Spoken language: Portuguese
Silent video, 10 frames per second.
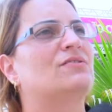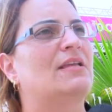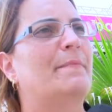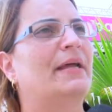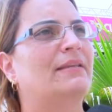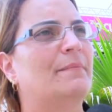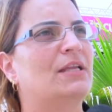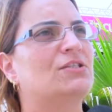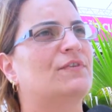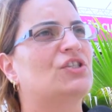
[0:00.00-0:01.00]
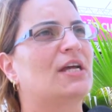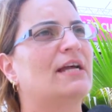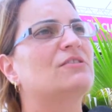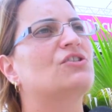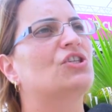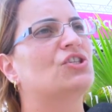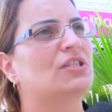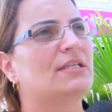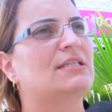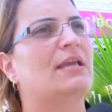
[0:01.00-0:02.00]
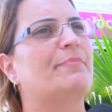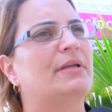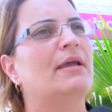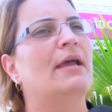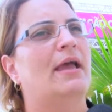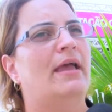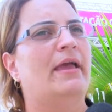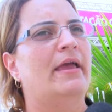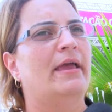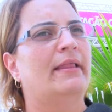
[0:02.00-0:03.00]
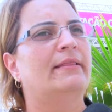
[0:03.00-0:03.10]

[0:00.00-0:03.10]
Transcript: os apartamentos fechados, a gente está sempre é,